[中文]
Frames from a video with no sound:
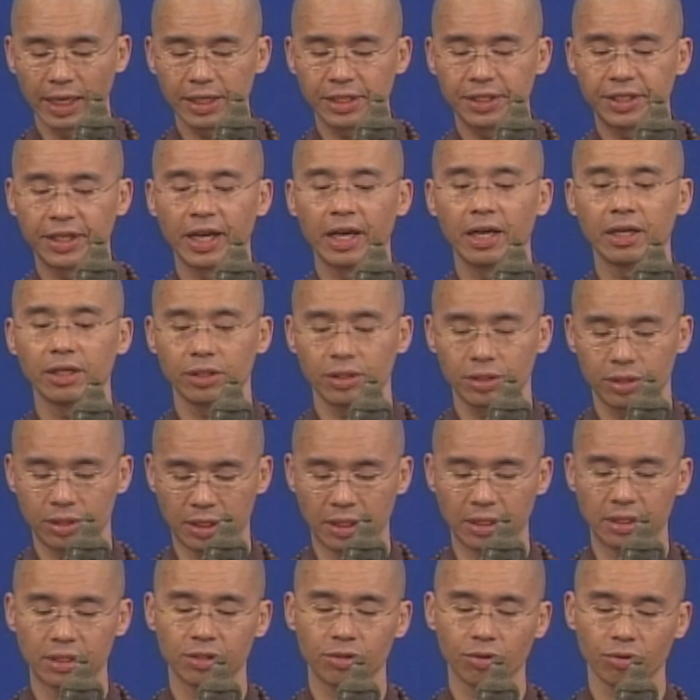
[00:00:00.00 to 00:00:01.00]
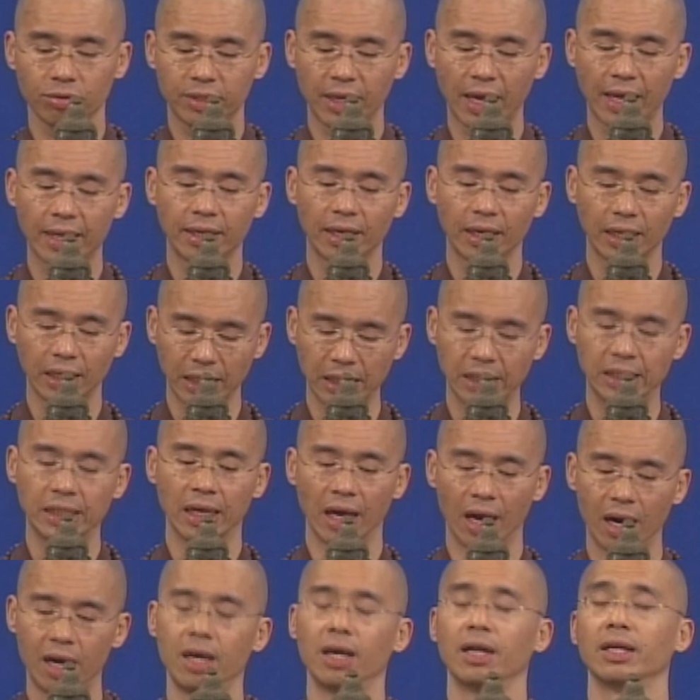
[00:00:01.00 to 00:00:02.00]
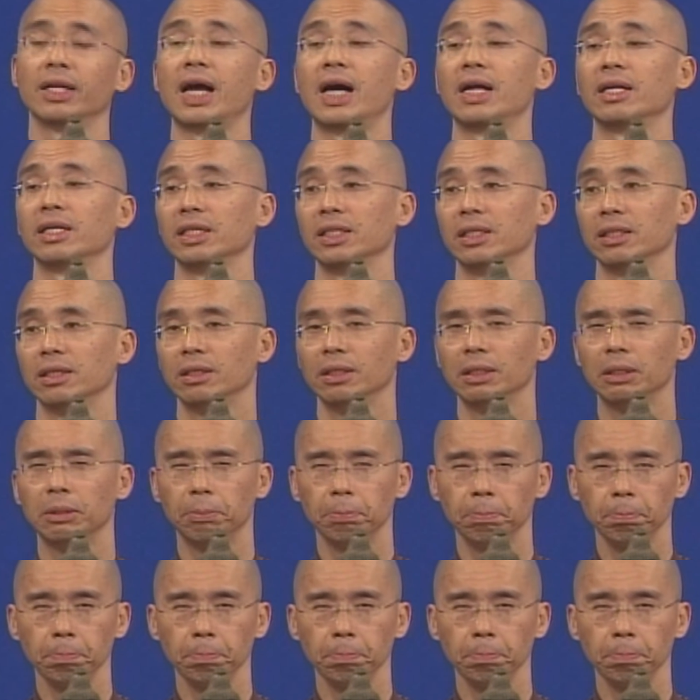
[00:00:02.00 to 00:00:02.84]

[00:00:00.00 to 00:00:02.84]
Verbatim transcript: 那这些其实都在的乙二那里